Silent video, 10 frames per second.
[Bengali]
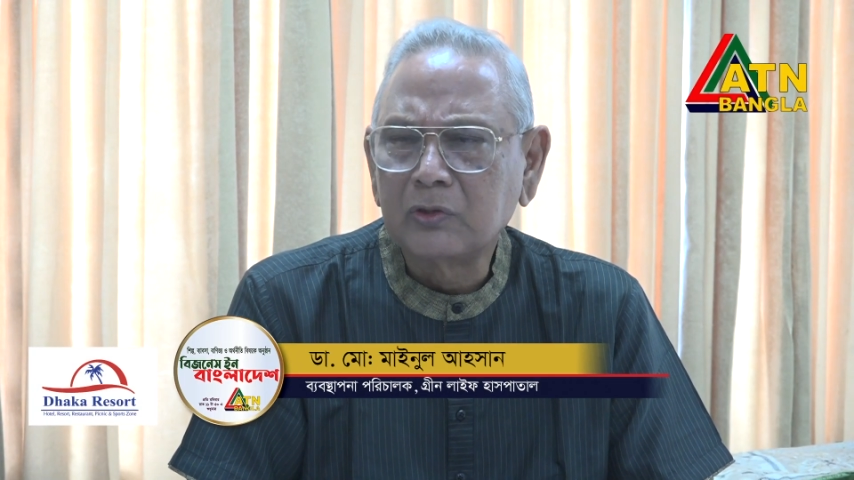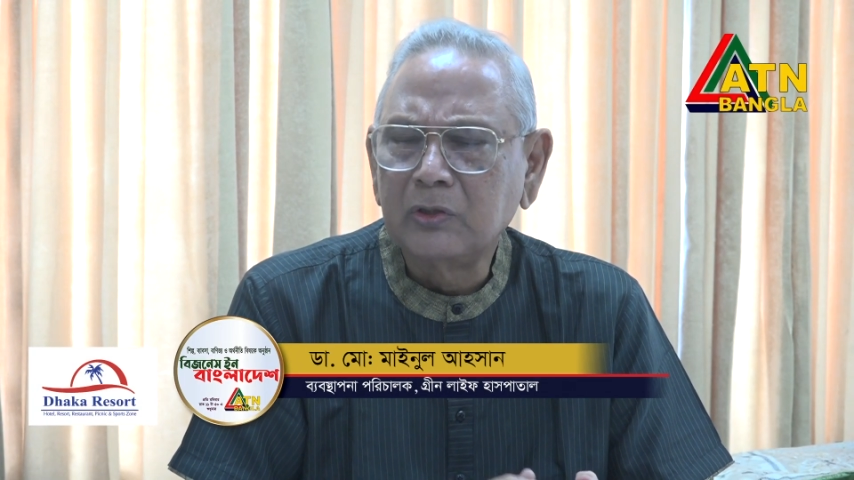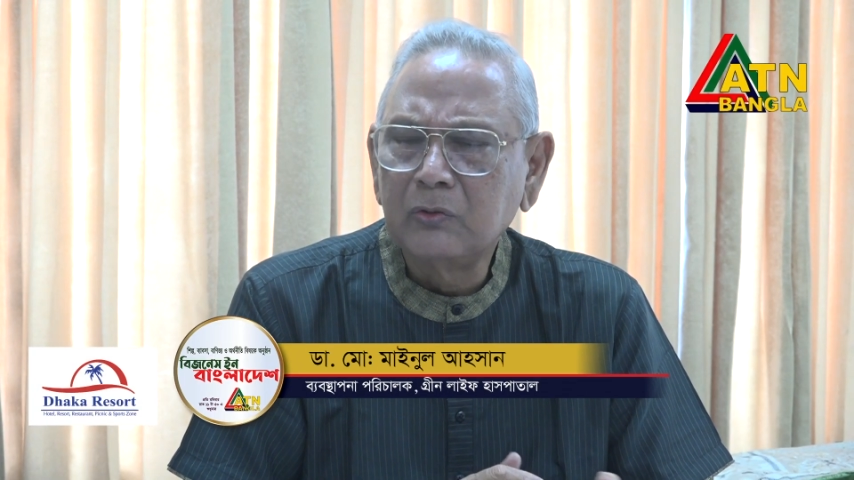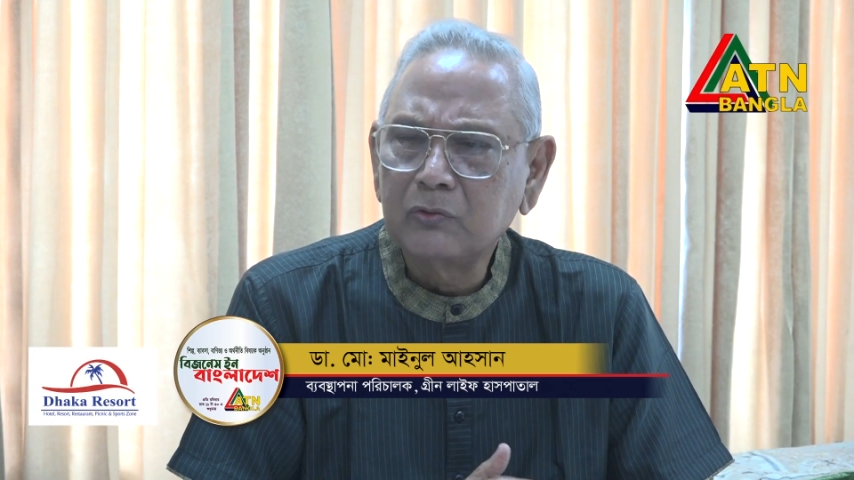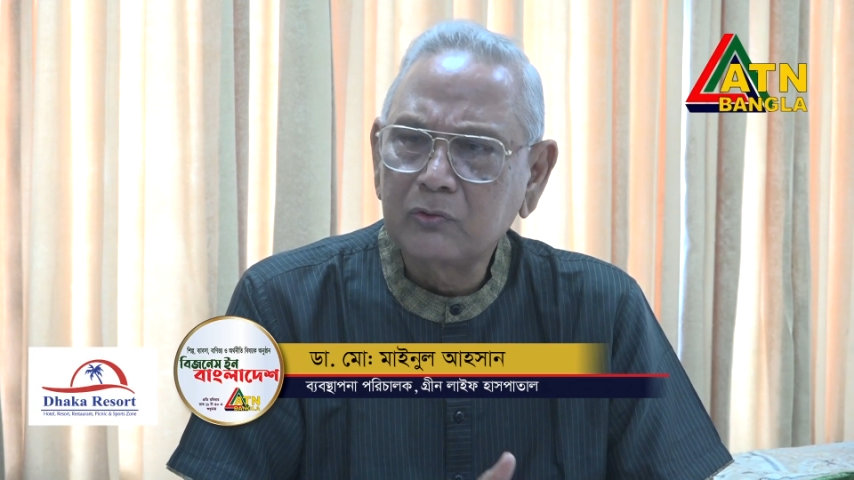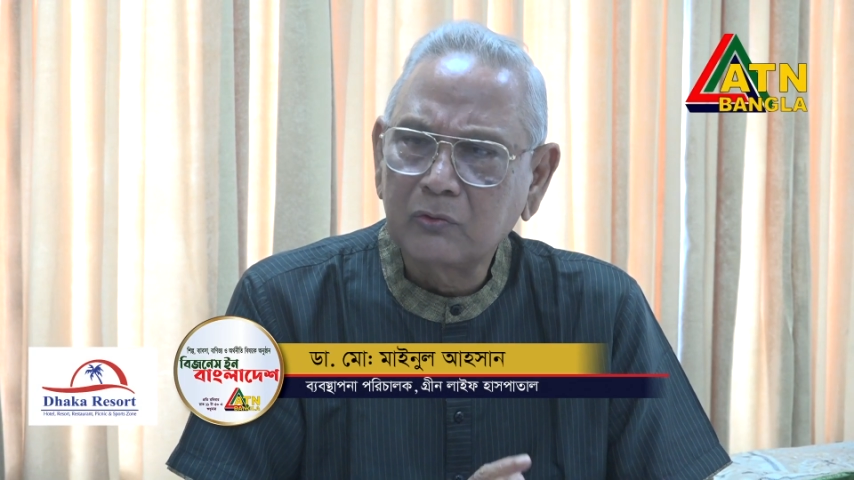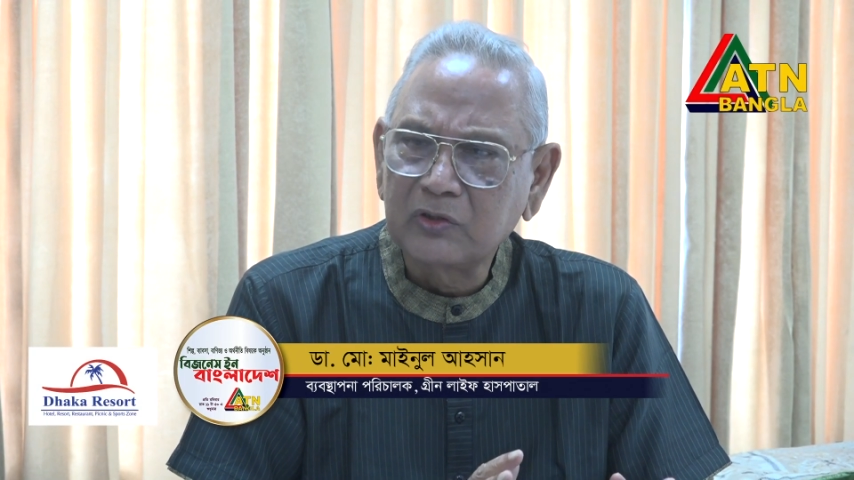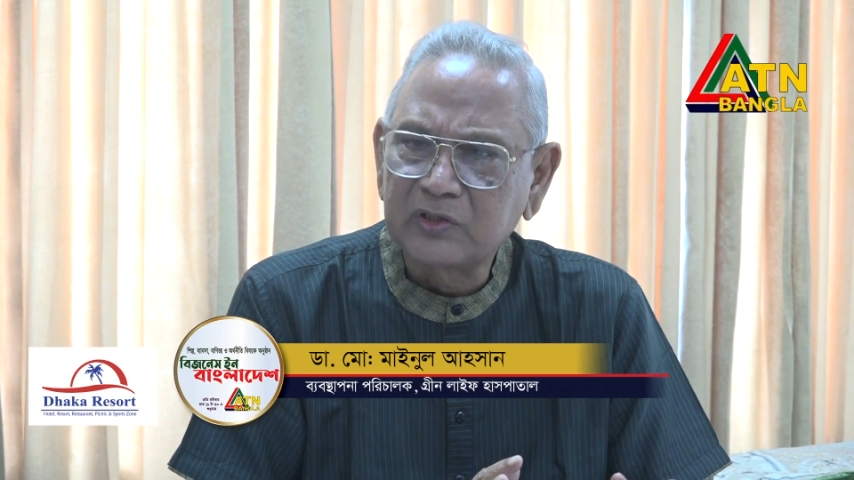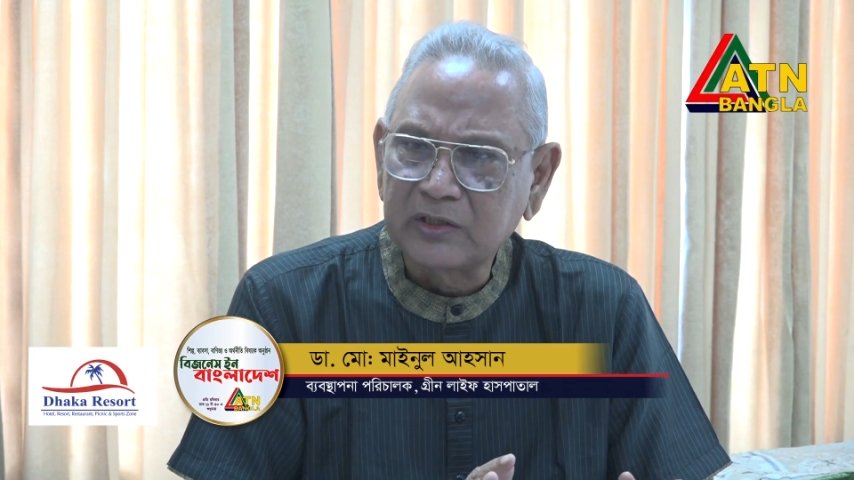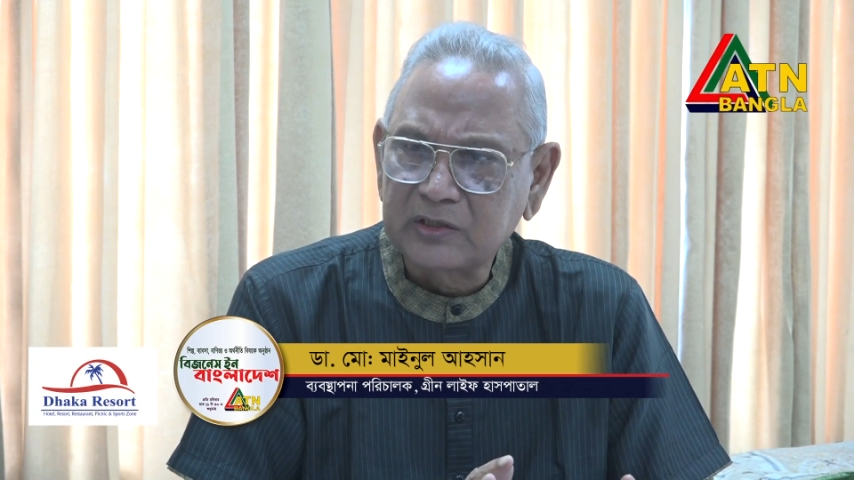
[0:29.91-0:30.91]
হিউজ
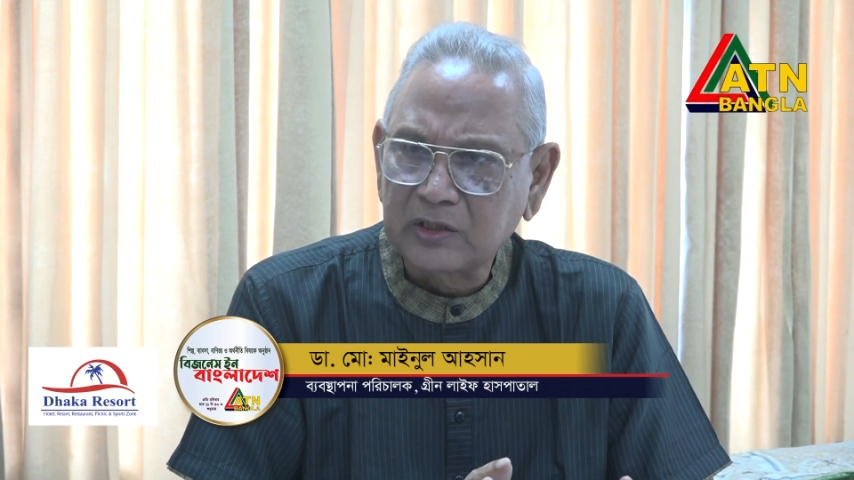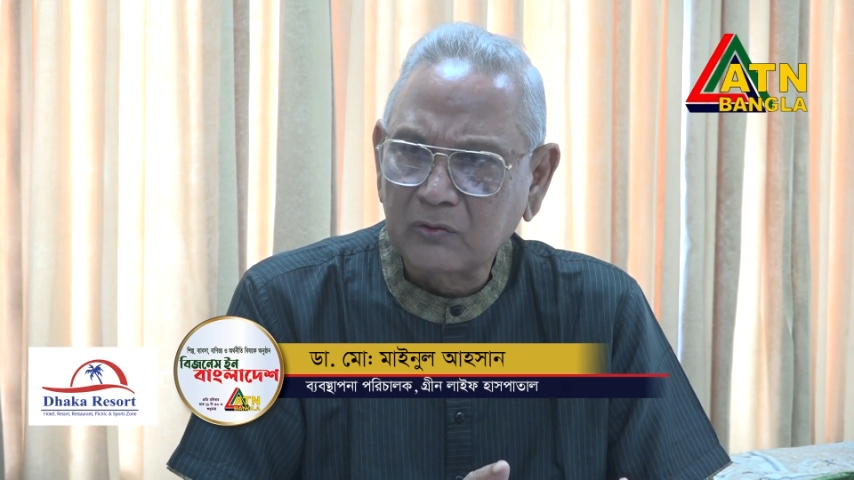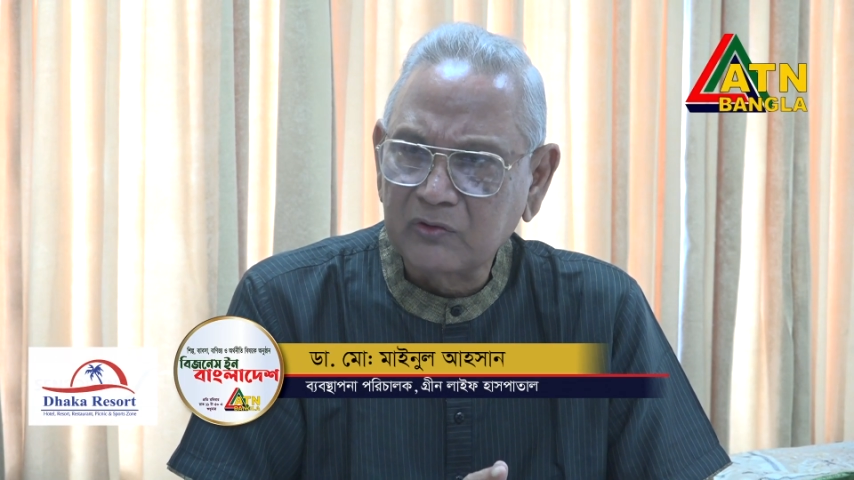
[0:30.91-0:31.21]
রুগী চিকিৎসা